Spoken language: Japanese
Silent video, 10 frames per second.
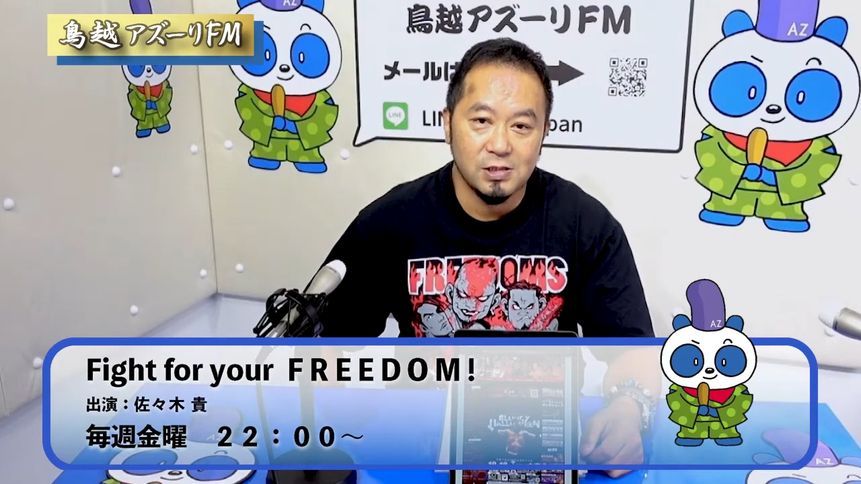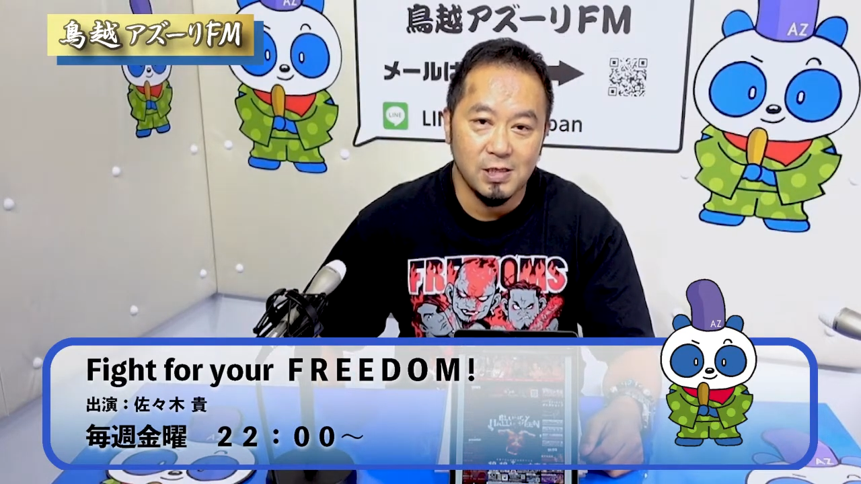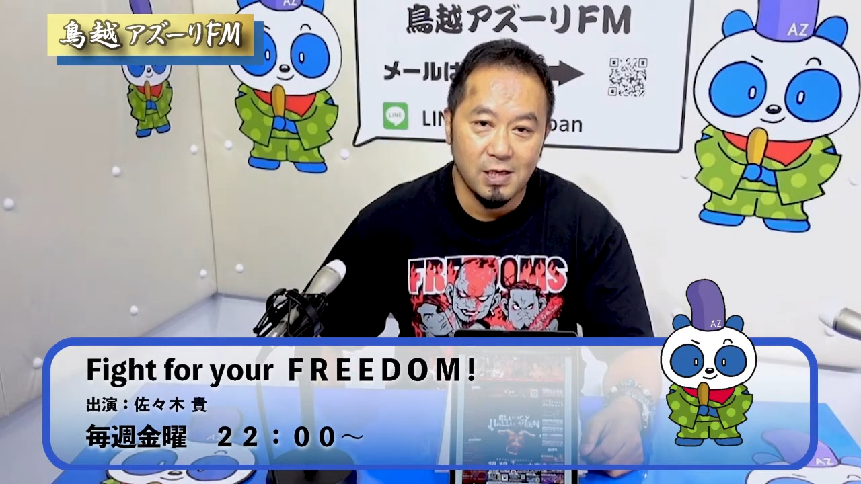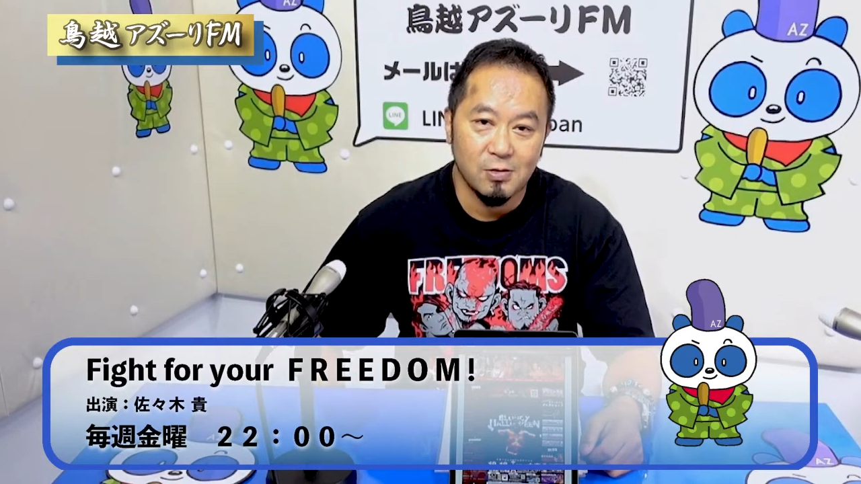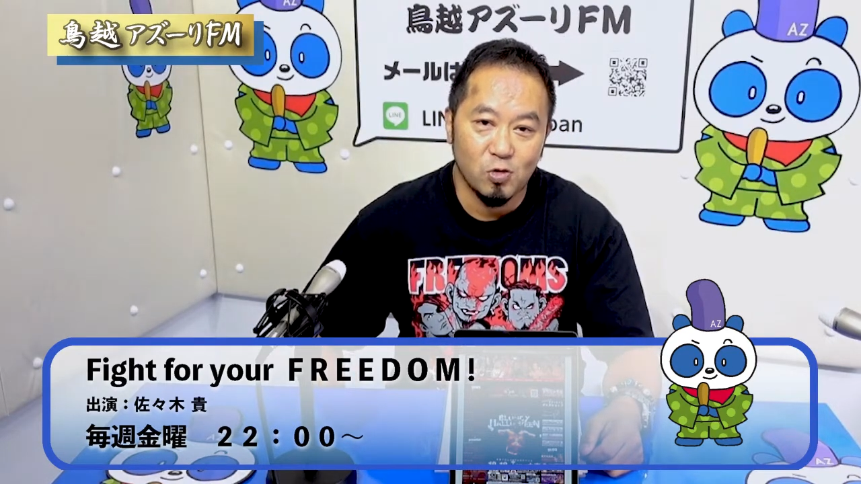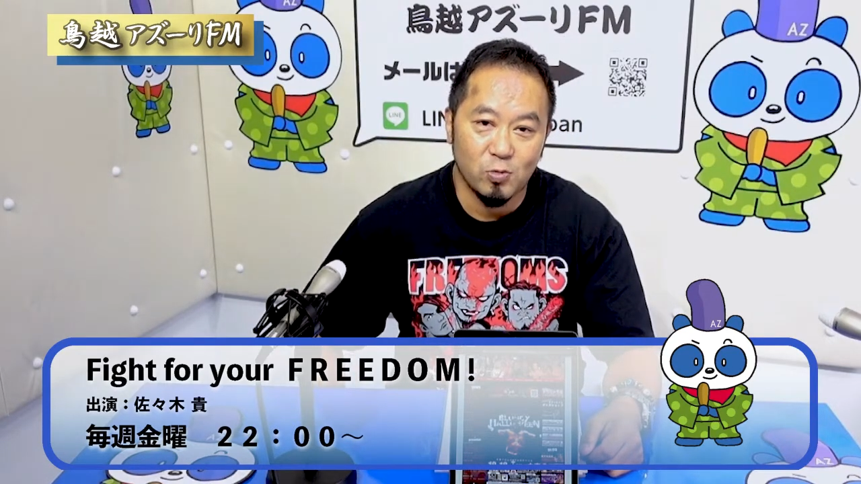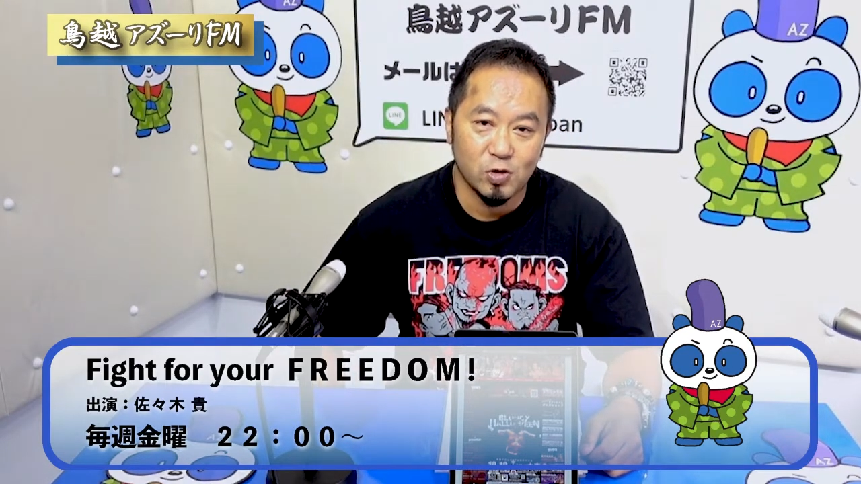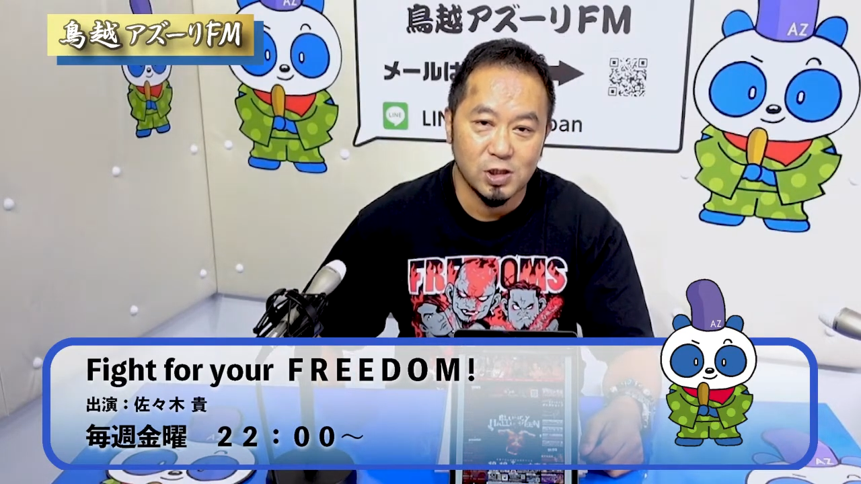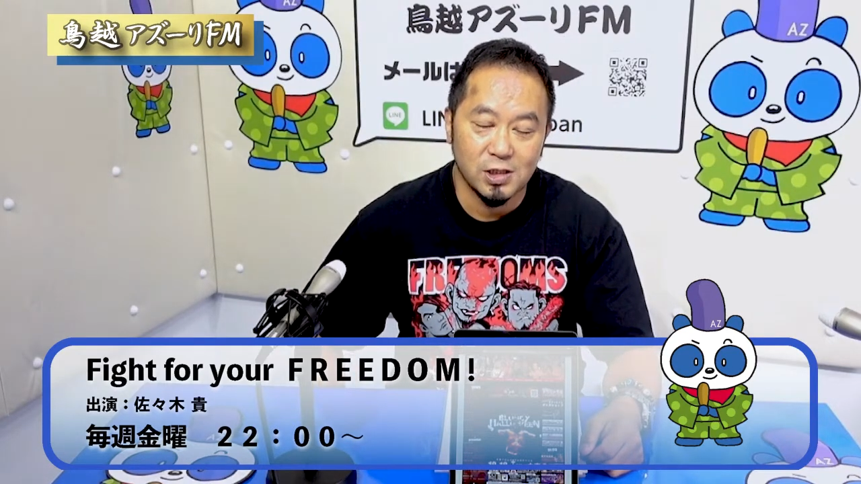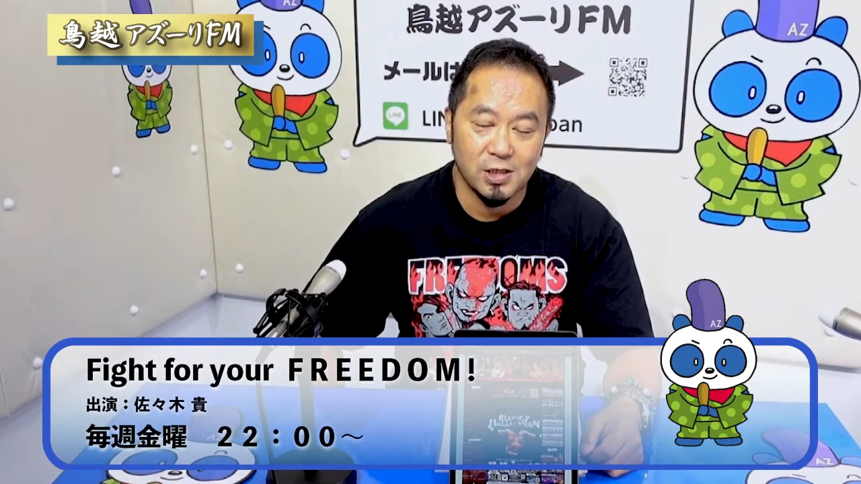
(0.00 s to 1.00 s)
ね、応募し
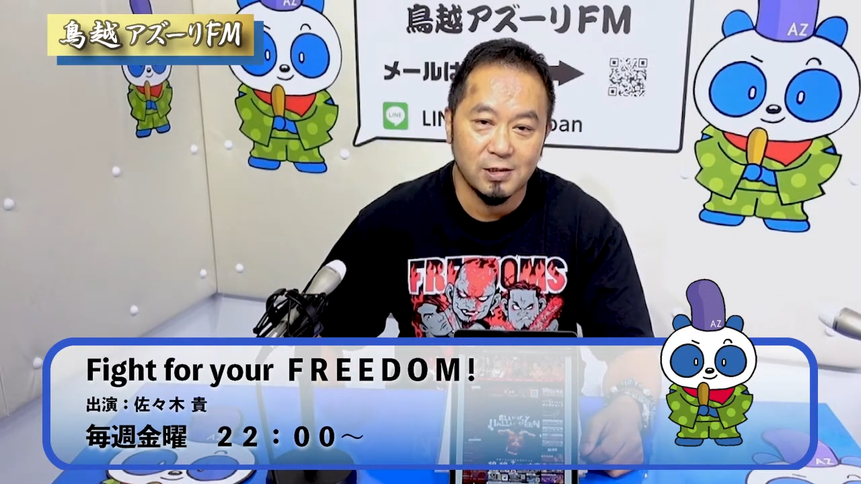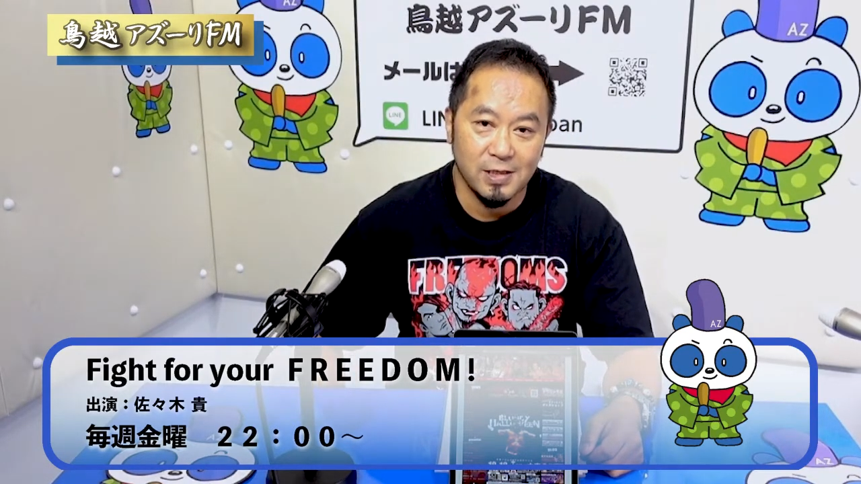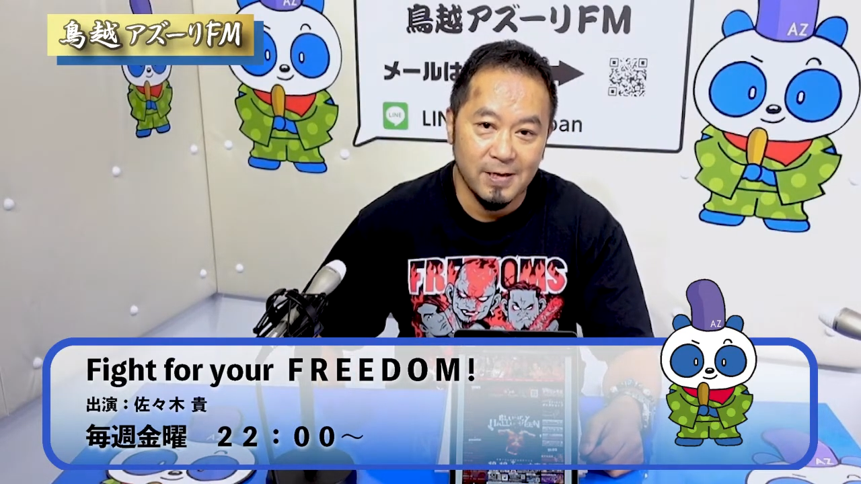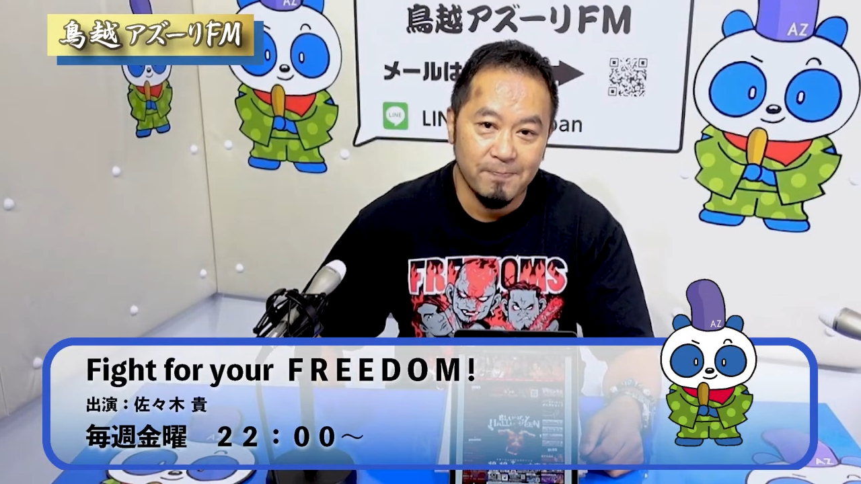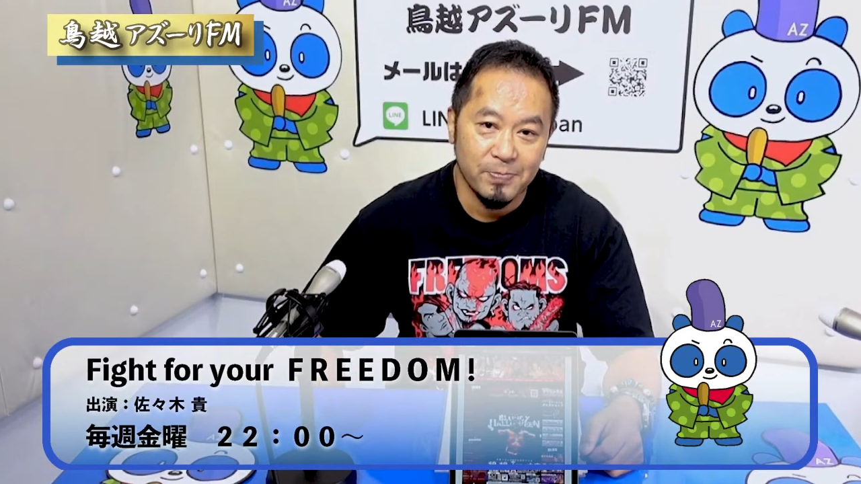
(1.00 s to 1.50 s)
ていただいて、